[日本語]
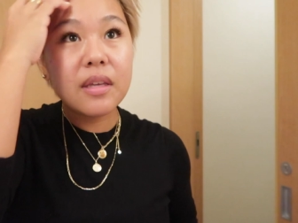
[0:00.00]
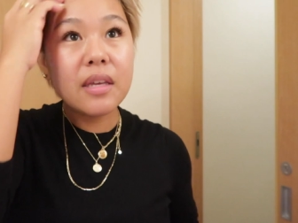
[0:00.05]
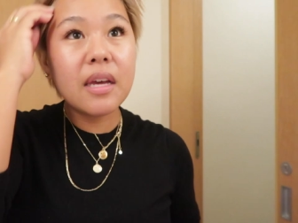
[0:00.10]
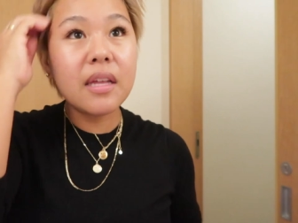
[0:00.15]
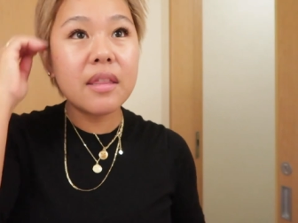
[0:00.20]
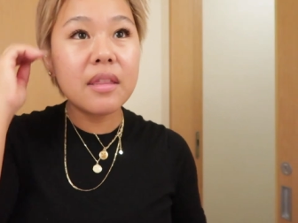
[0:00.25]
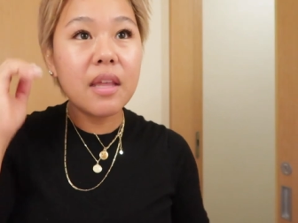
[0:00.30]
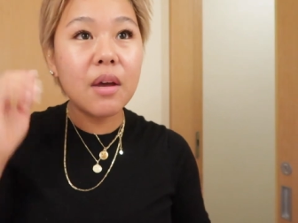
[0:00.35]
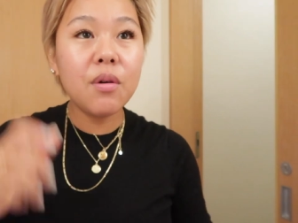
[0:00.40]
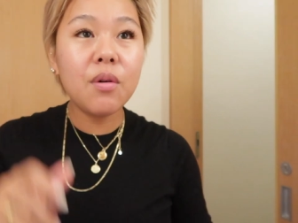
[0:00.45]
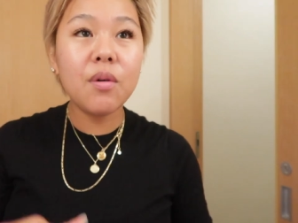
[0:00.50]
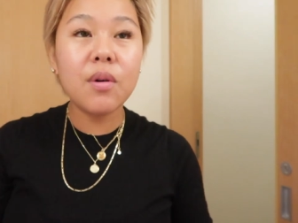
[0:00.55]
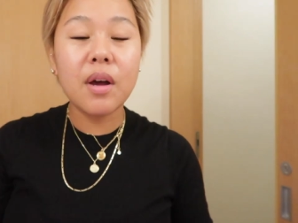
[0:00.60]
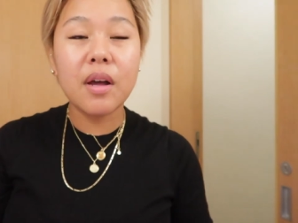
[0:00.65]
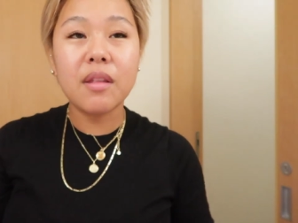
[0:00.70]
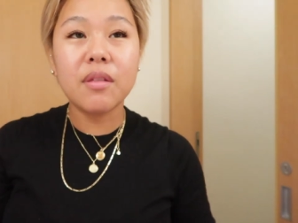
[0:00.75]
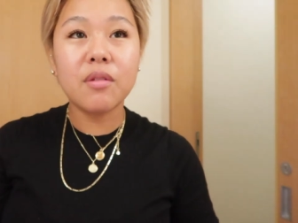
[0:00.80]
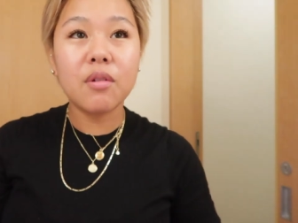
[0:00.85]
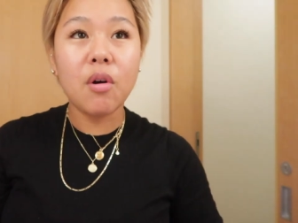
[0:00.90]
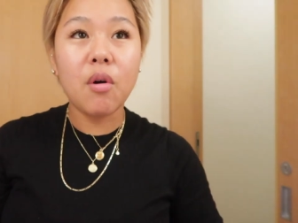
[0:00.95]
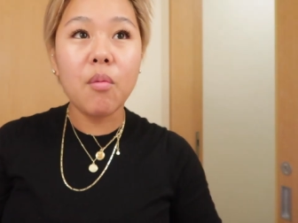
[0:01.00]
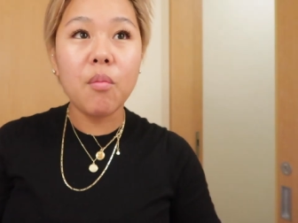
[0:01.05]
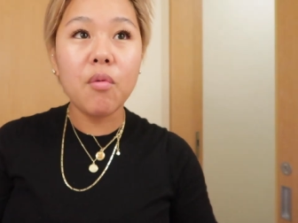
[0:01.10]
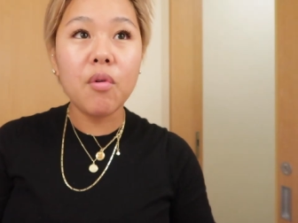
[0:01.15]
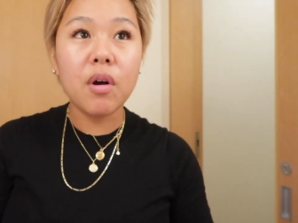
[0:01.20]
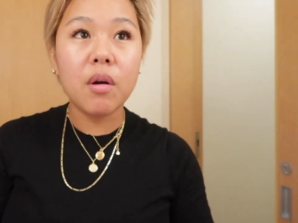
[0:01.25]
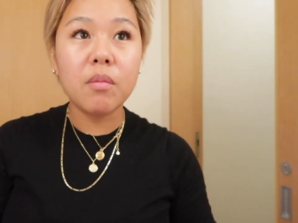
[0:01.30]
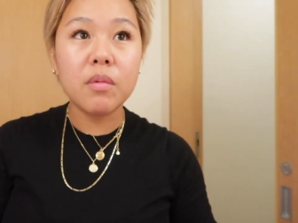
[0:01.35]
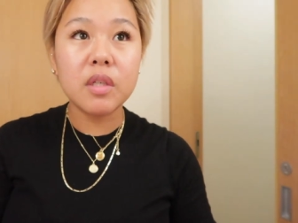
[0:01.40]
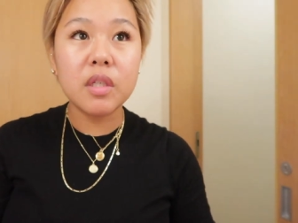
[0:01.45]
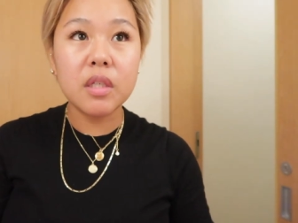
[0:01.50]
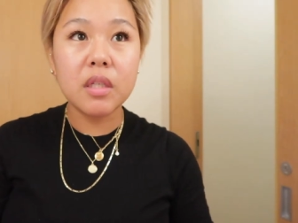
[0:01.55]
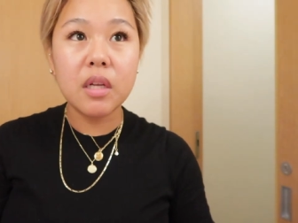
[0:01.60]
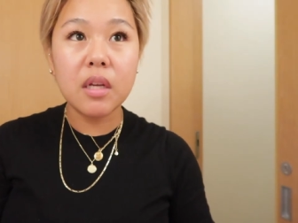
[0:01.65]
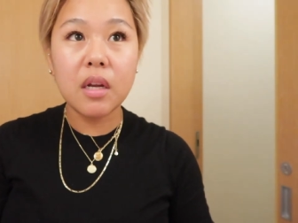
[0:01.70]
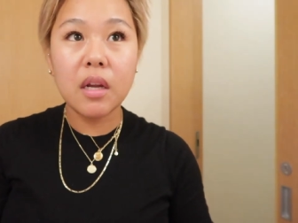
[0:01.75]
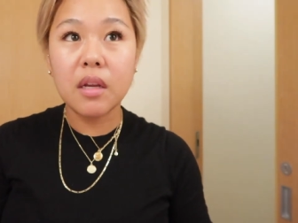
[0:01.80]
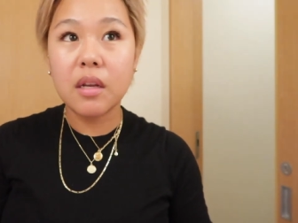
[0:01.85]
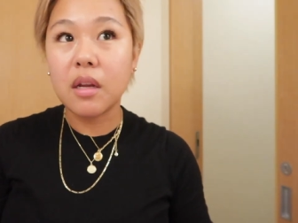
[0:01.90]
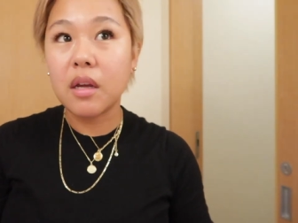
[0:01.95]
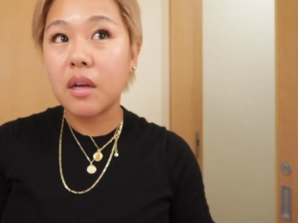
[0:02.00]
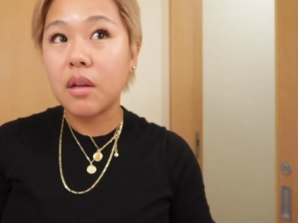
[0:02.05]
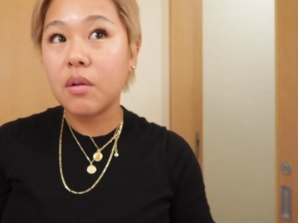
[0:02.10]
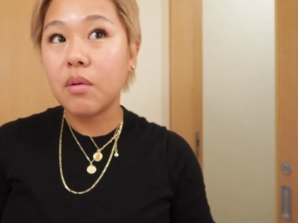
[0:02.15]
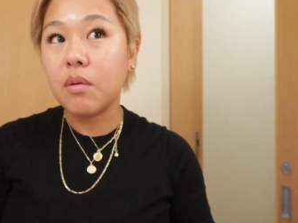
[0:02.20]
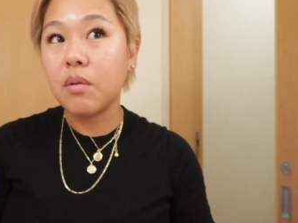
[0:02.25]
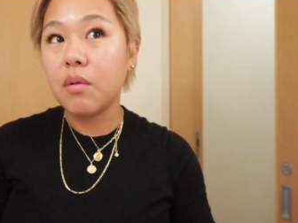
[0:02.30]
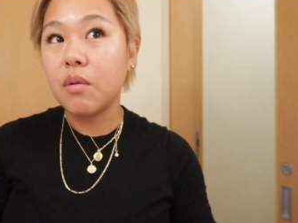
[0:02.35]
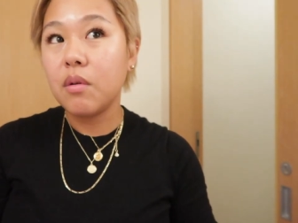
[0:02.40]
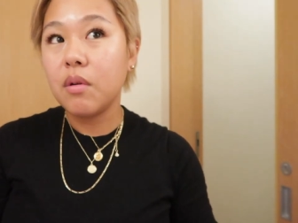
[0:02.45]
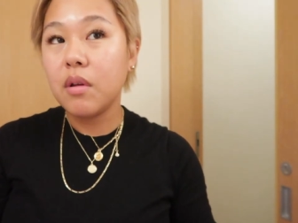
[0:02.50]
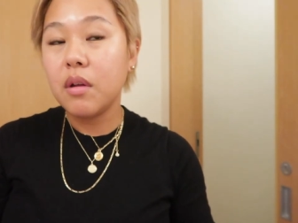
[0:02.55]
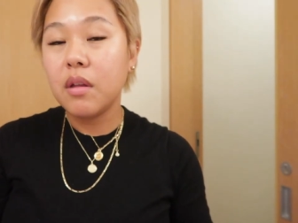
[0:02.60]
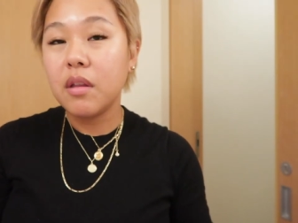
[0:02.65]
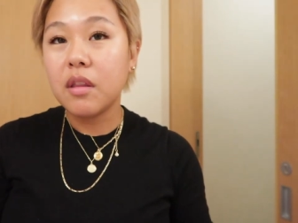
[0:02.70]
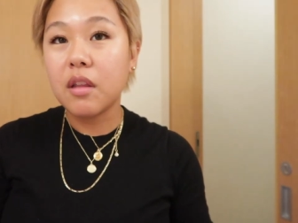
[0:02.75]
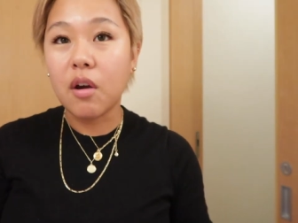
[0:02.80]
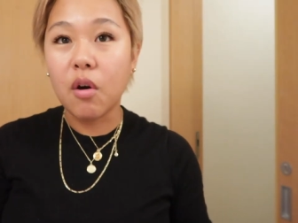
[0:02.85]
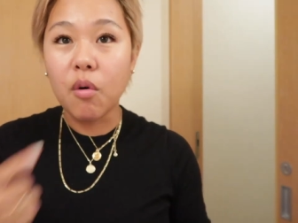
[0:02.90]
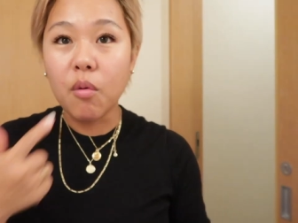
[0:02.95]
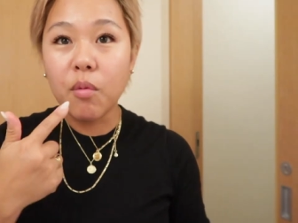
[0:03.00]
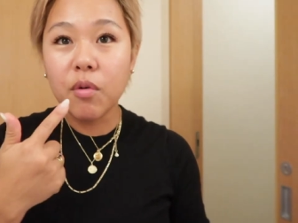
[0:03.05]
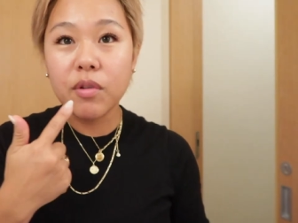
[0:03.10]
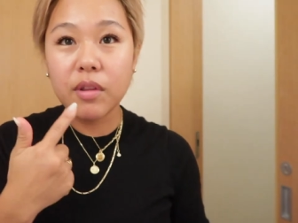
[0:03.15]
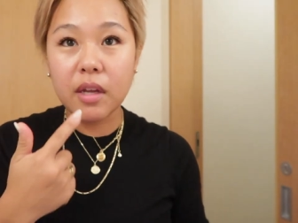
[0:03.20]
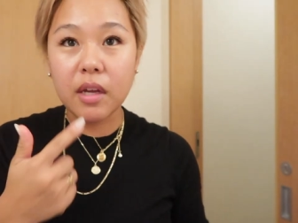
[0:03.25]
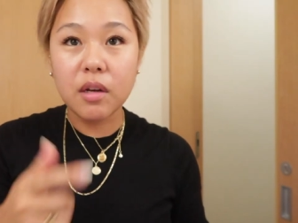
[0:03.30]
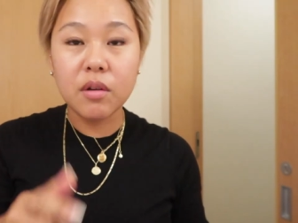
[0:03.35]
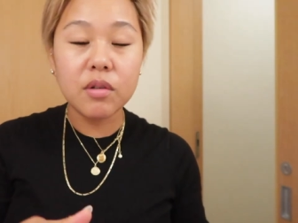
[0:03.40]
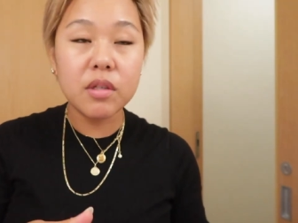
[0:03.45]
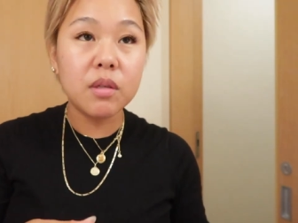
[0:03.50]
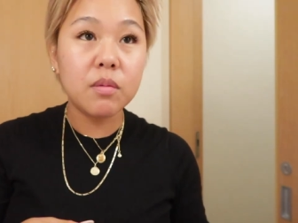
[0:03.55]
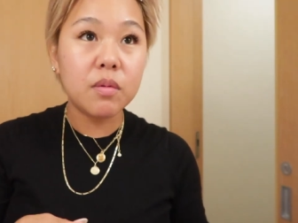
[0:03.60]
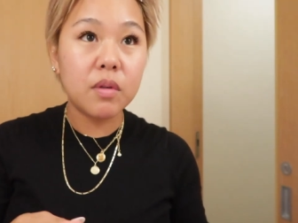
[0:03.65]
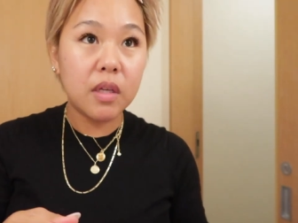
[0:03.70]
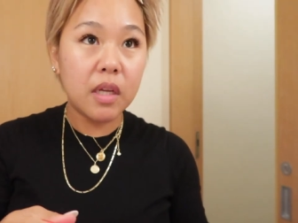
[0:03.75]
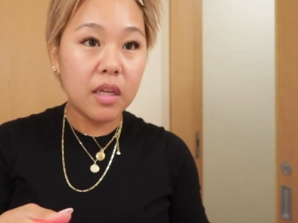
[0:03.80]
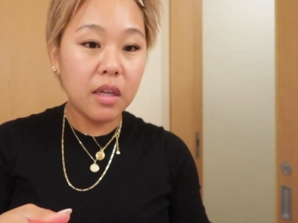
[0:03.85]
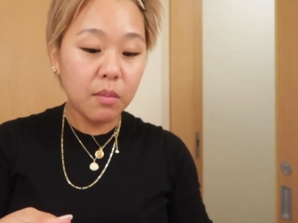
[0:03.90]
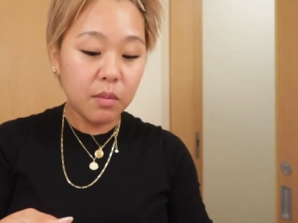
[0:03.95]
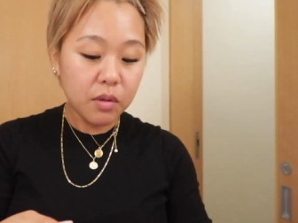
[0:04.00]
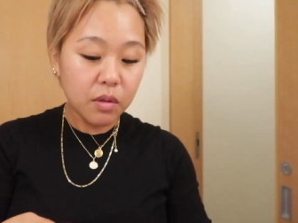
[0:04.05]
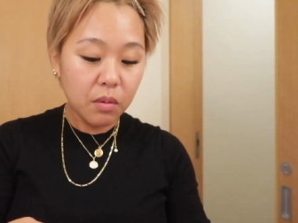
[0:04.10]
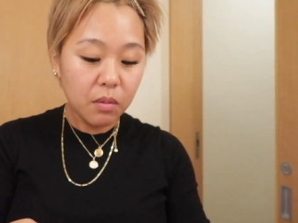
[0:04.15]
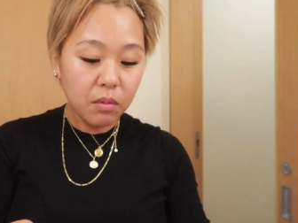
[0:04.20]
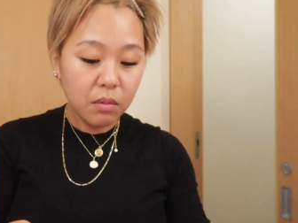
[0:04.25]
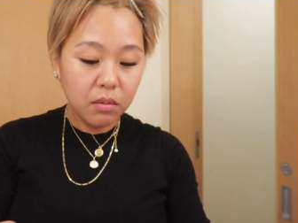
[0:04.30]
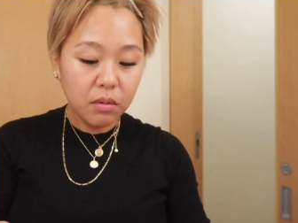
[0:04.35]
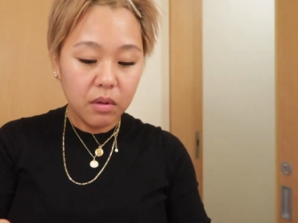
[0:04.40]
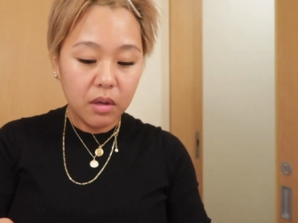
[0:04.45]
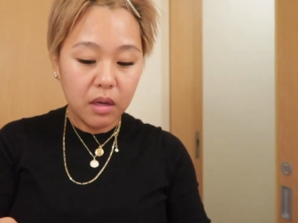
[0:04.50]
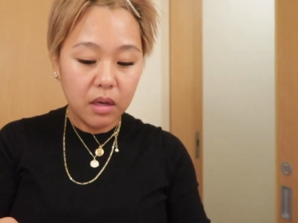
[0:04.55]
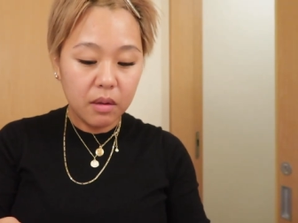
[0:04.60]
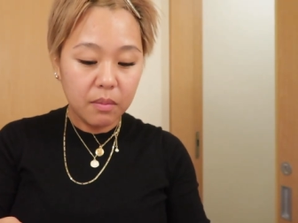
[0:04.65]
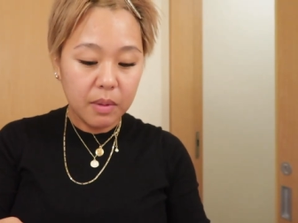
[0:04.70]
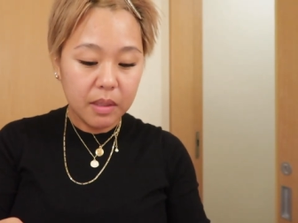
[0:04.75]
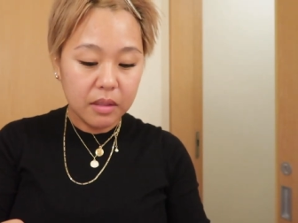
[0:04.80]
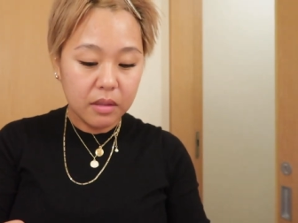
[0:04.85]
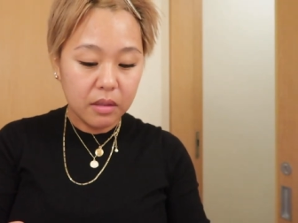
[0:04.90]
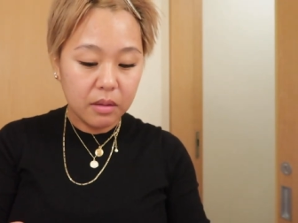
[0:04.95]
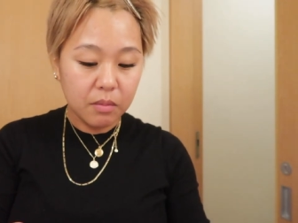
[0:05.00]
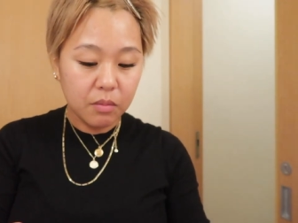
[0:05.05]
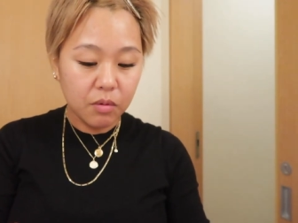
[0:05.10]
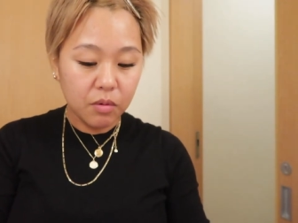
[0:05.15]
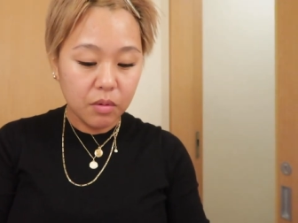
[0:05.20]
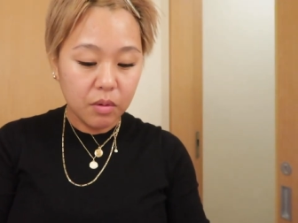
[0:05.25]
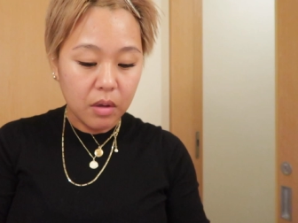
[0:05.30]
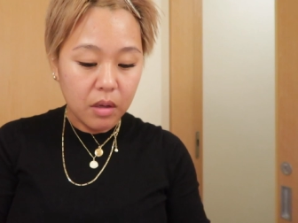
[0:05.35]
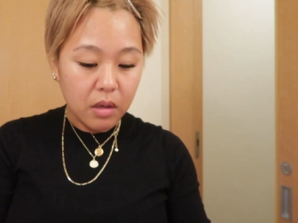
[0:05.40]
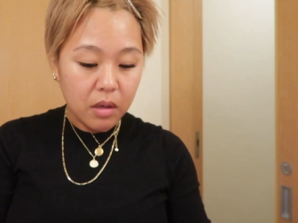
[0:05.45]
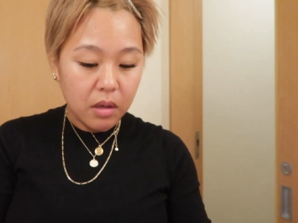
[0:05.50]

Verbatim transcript: やった方がとか思うかもしれないんだけどてか思うんだけど自分ででもそんなに別にもう